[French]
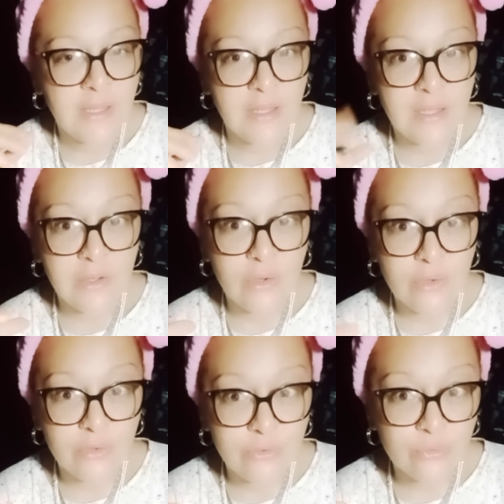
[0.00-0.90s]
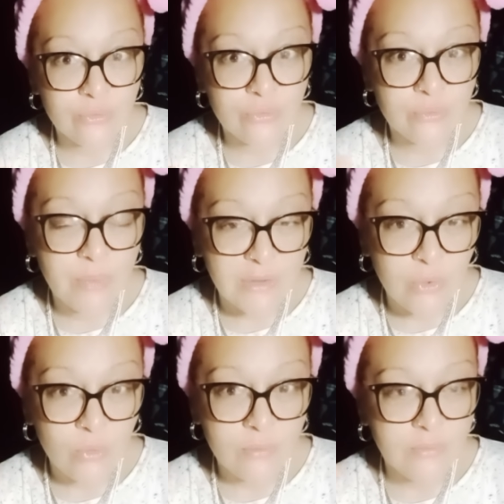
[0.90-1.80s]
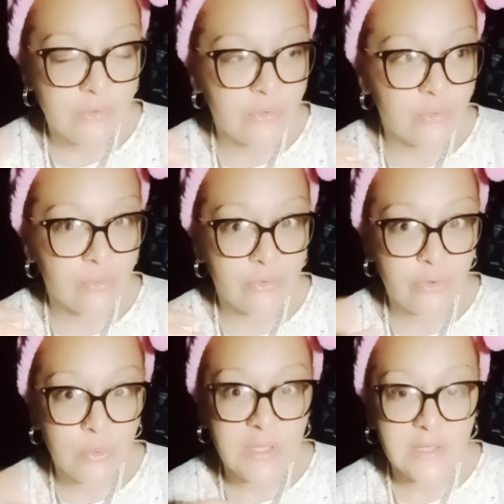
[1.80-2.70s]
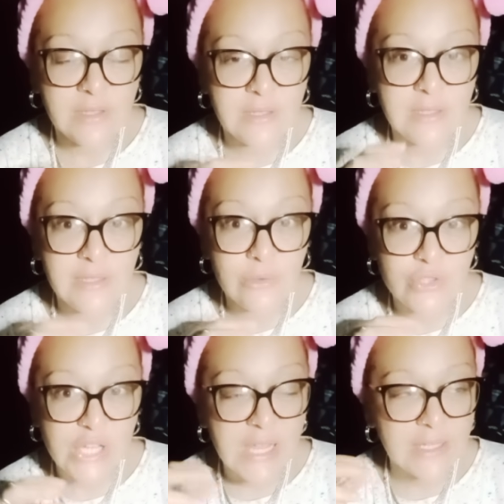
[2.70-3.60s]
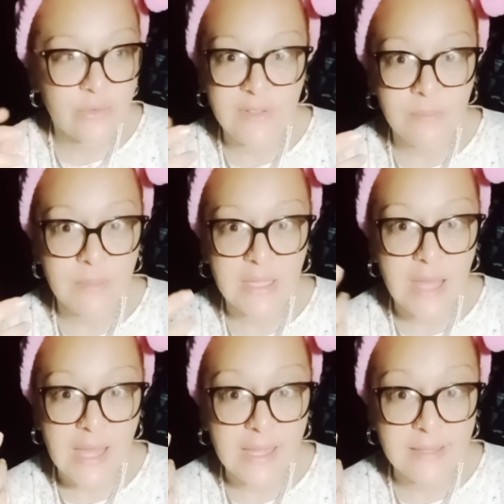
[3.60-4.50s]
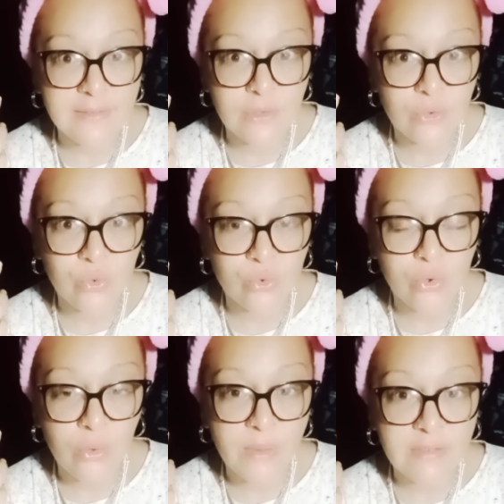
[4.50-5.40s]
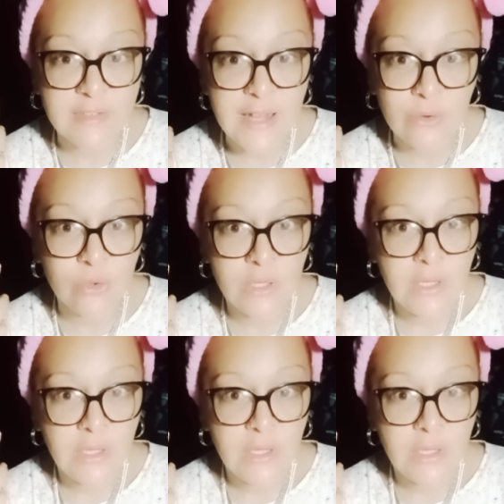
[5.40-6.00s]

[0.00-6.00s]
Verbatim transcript: Et euh, son patron, son, celui qui, qui, le gère, il lui dit Mais arrête euh, tout le temps, merci là-haut.